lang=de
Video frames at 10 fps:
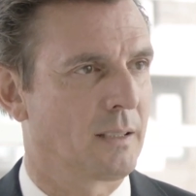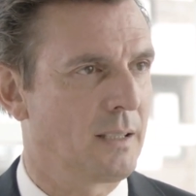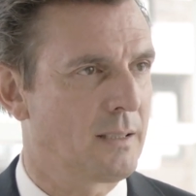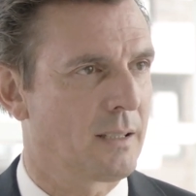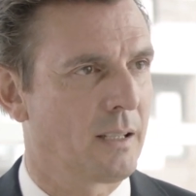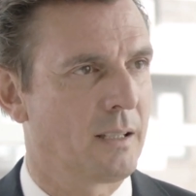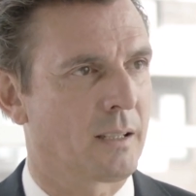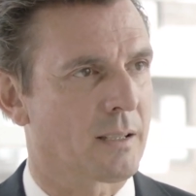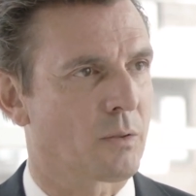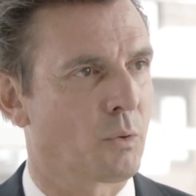Retail,
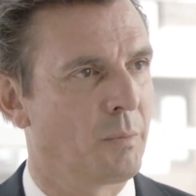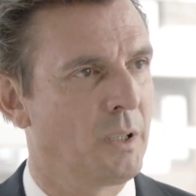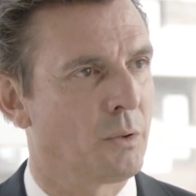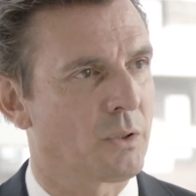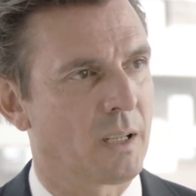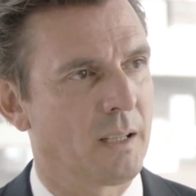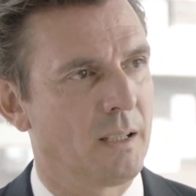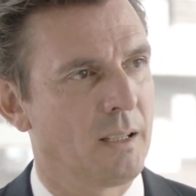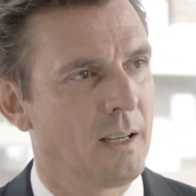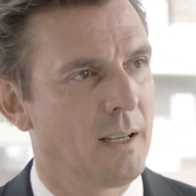Gastronomie,
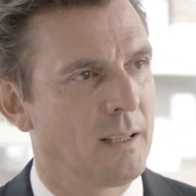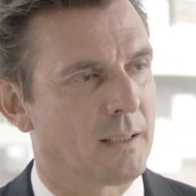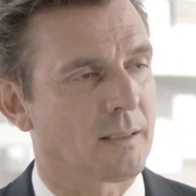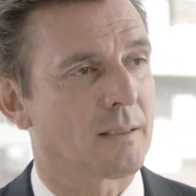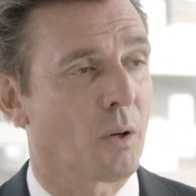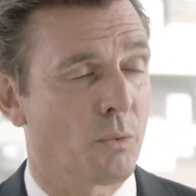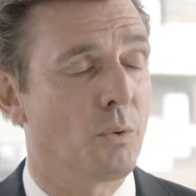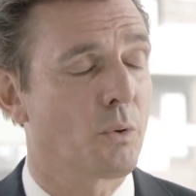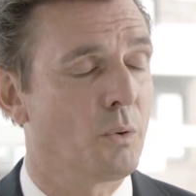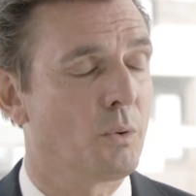Hotel, das ist auch
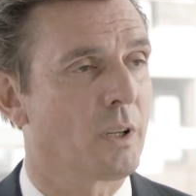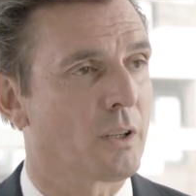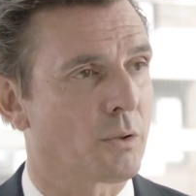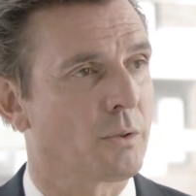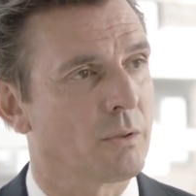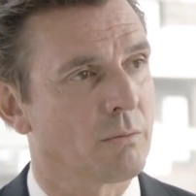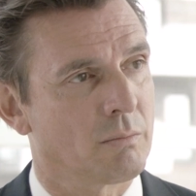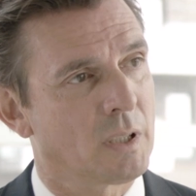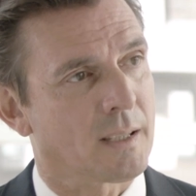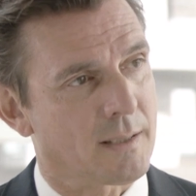vor Corona
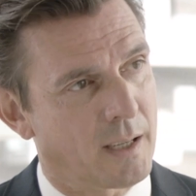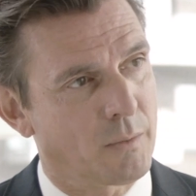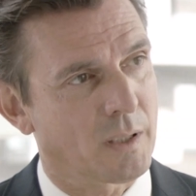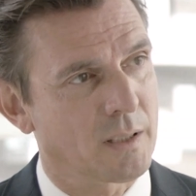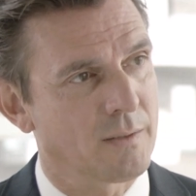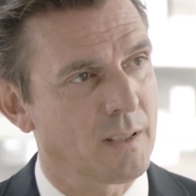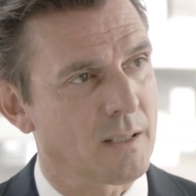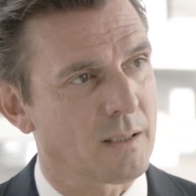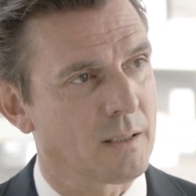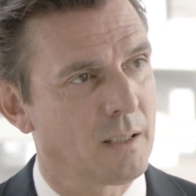schon nicht ganz einfach
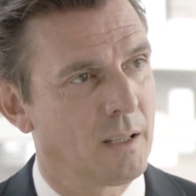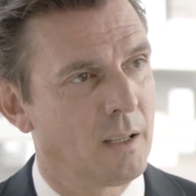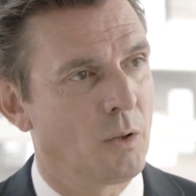gewesen.